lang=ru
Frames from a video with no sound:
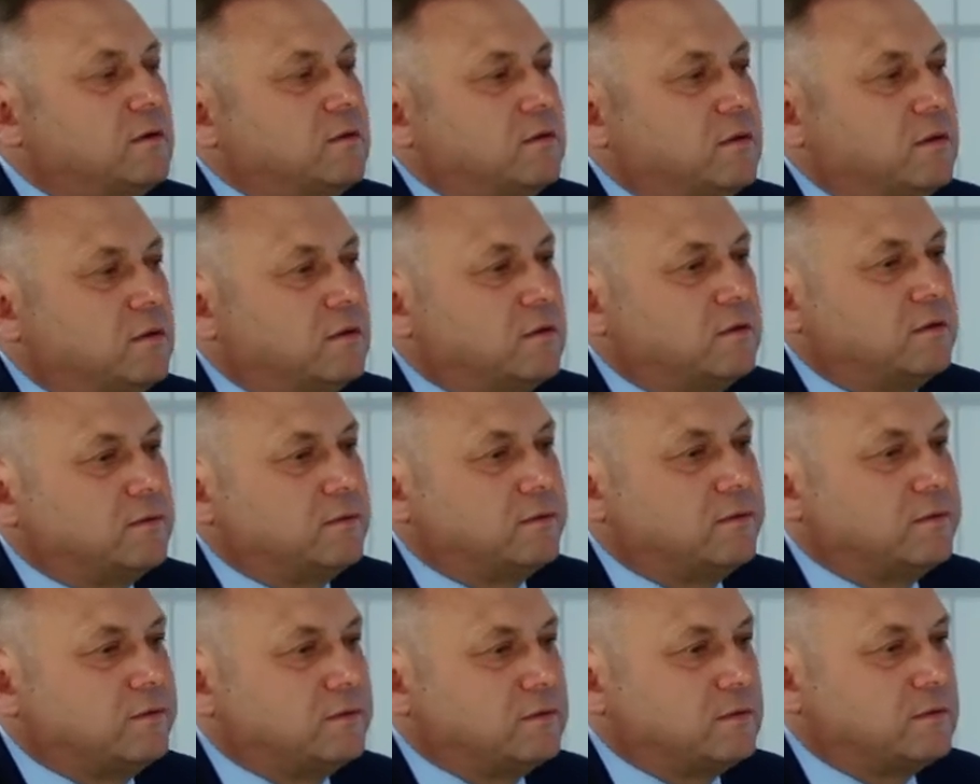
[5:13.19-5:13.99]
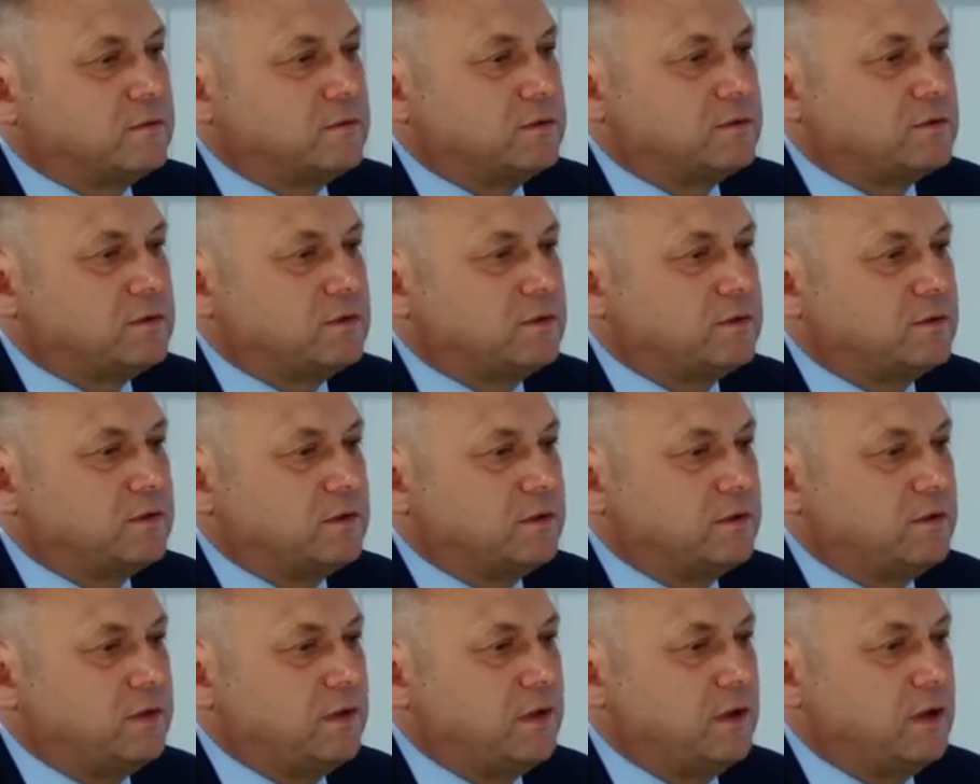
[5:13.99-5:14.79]
э, значит,
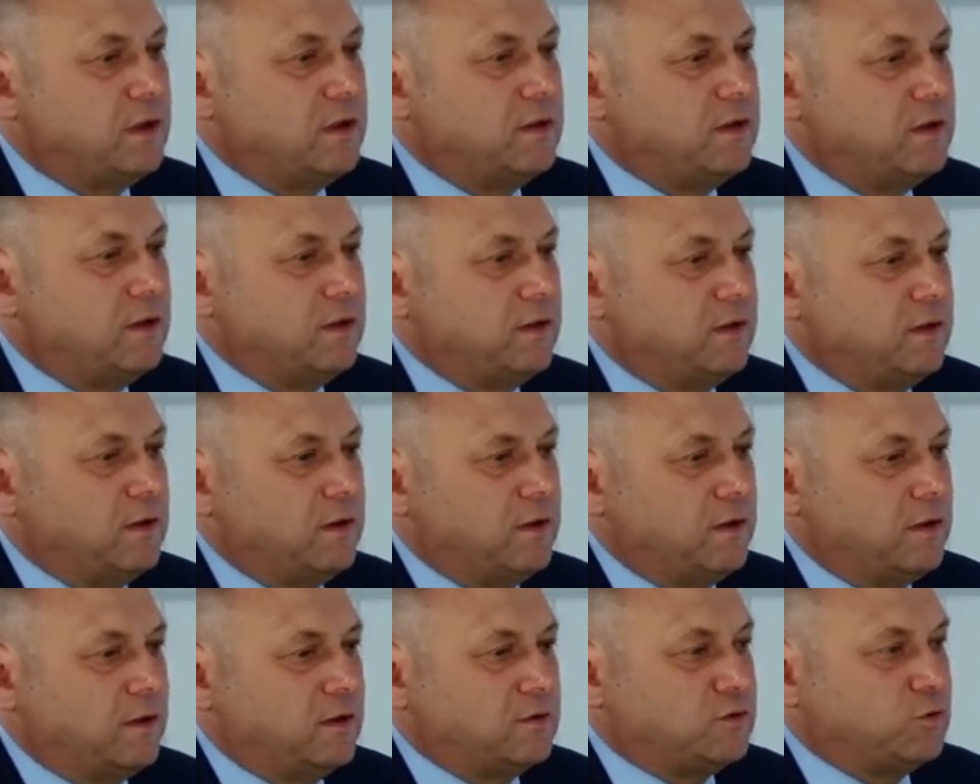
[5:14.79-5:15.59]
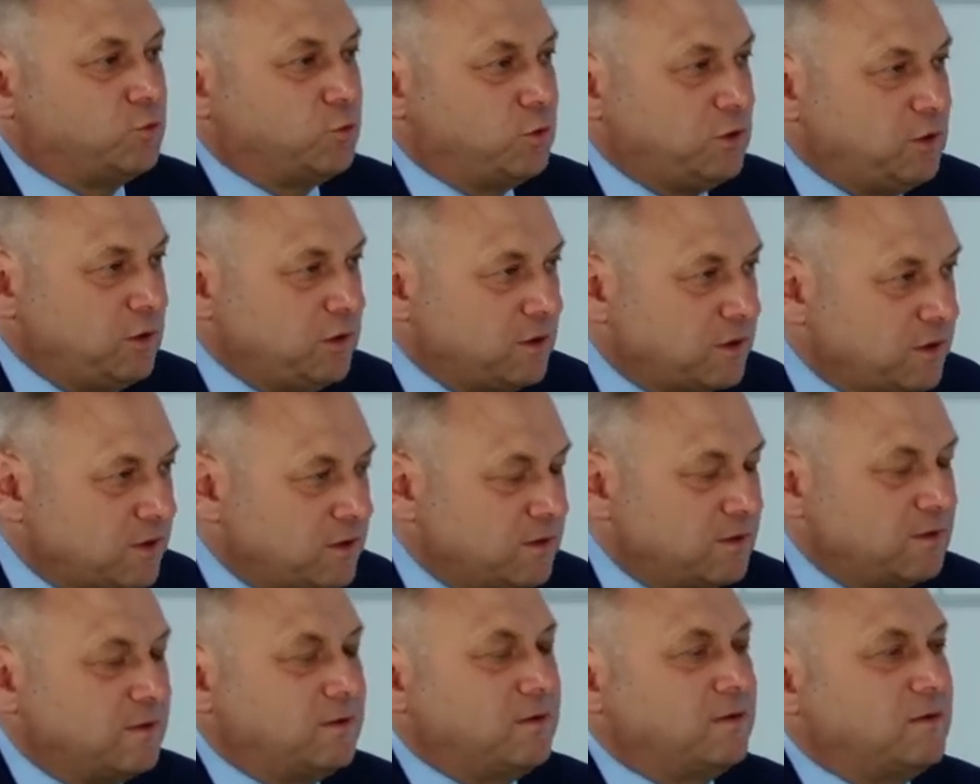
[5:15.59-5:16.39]
для
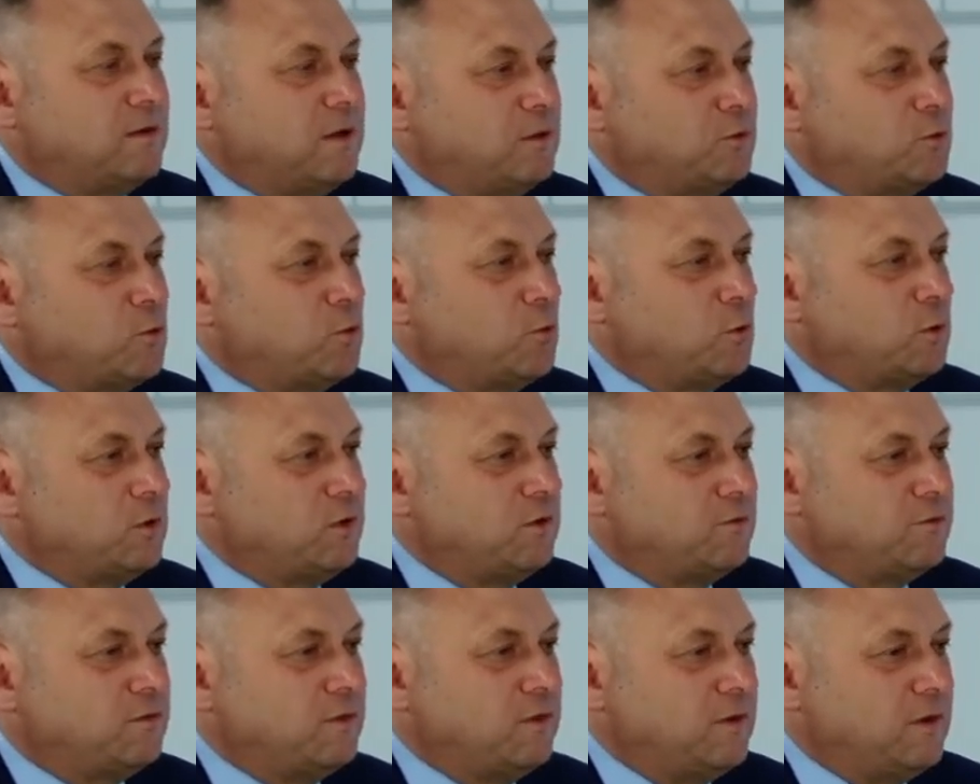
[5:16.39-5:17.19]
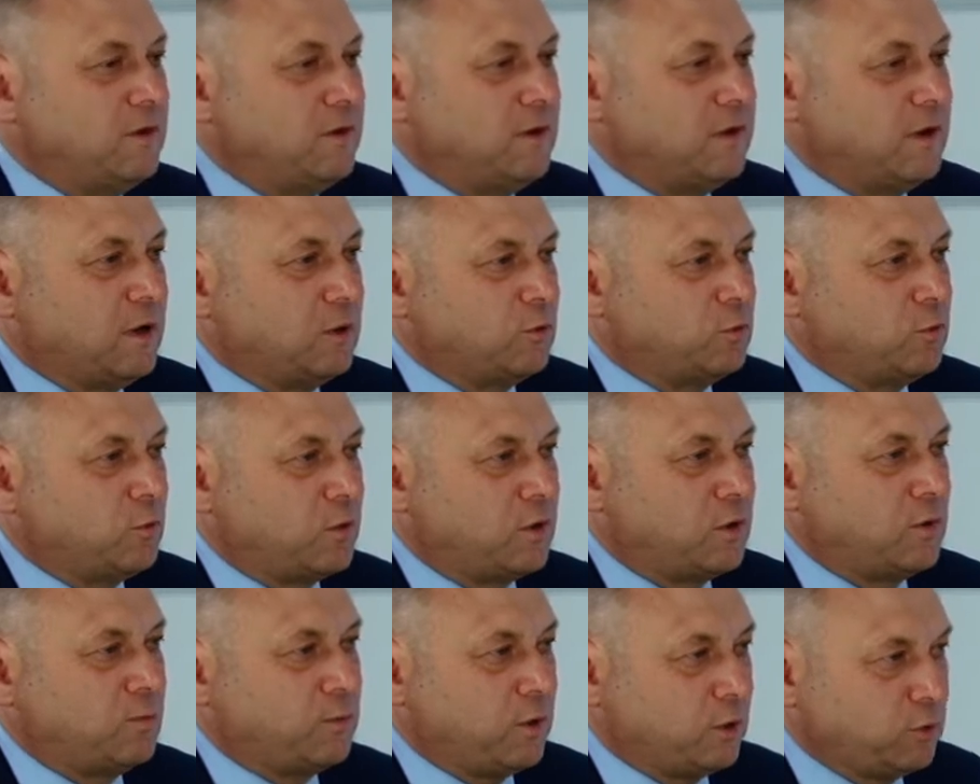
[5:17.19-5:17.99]
сухих э, отходов,
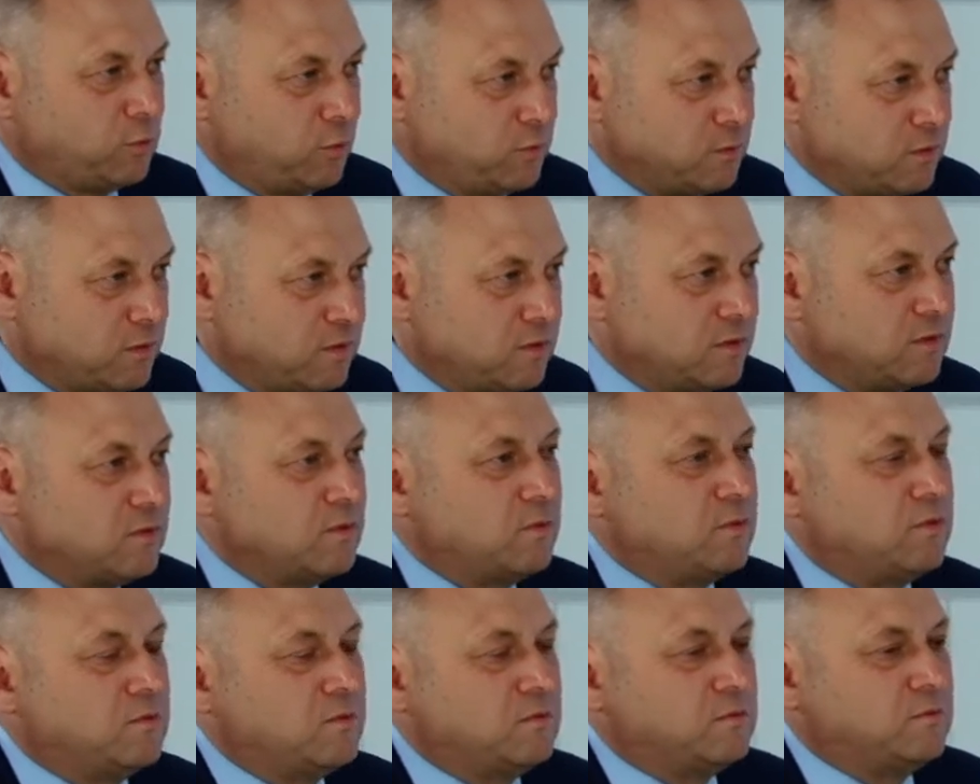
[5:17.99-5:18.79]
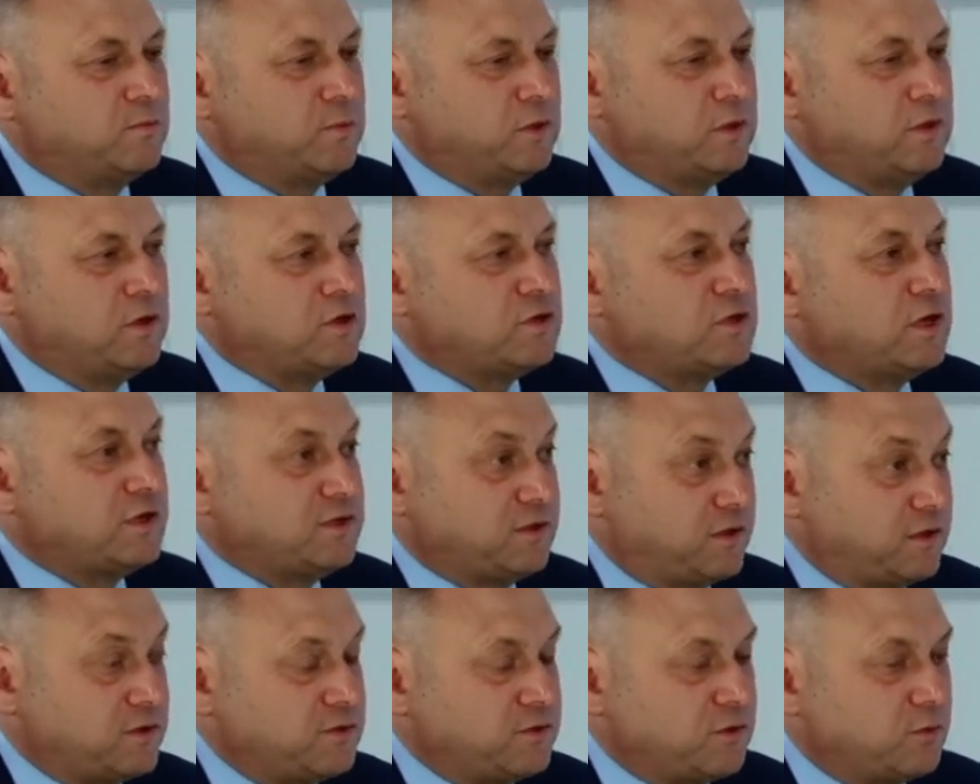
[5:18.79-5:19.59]
которые потом э, подлежат
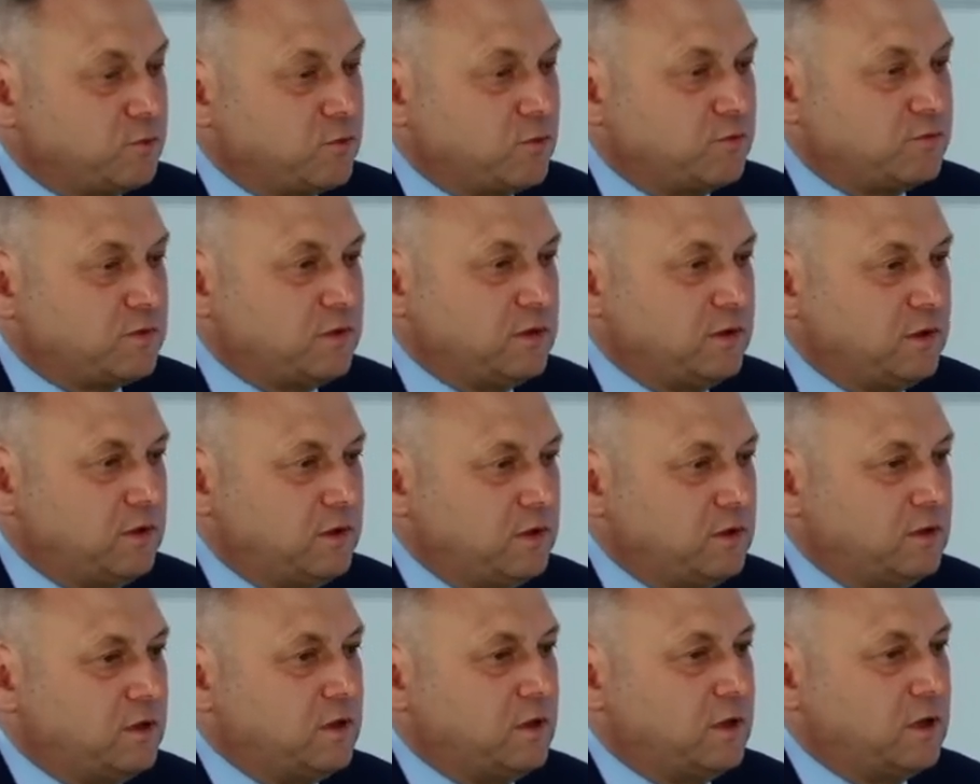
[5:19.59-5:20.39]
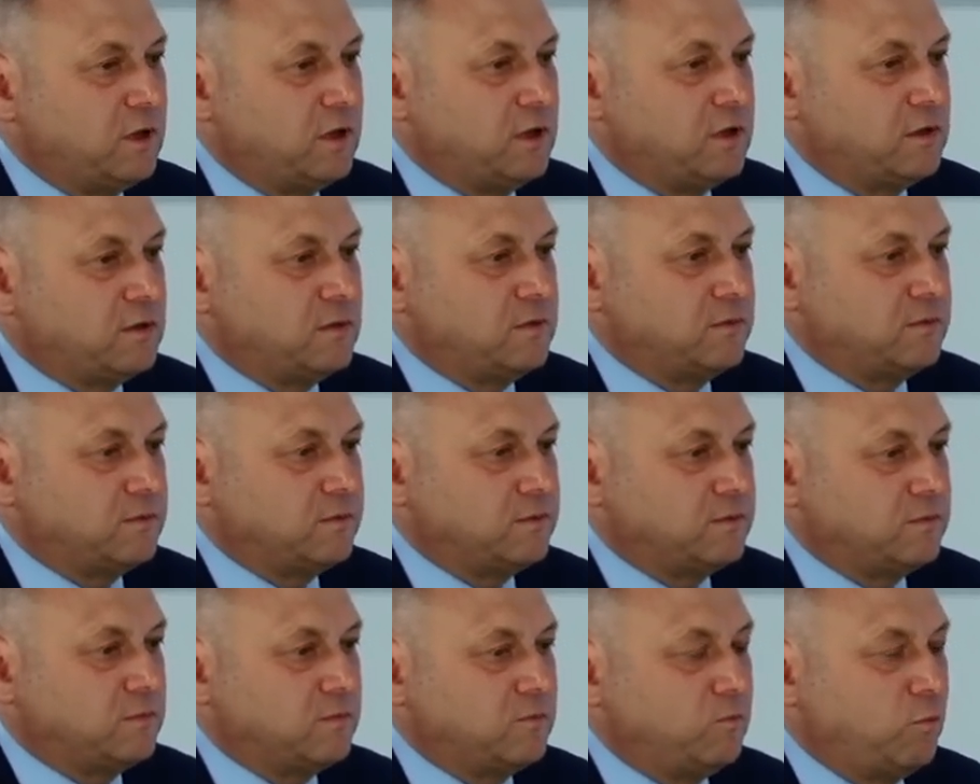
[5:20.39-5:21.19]
сортировке, и
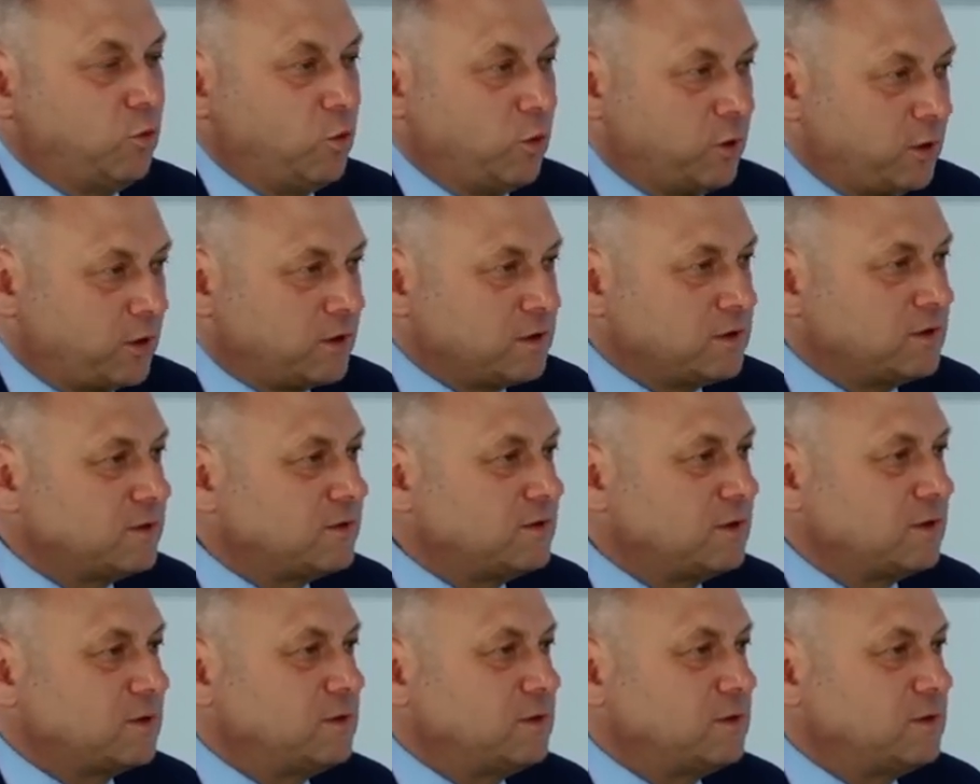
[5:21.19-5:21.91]
для мокрых, так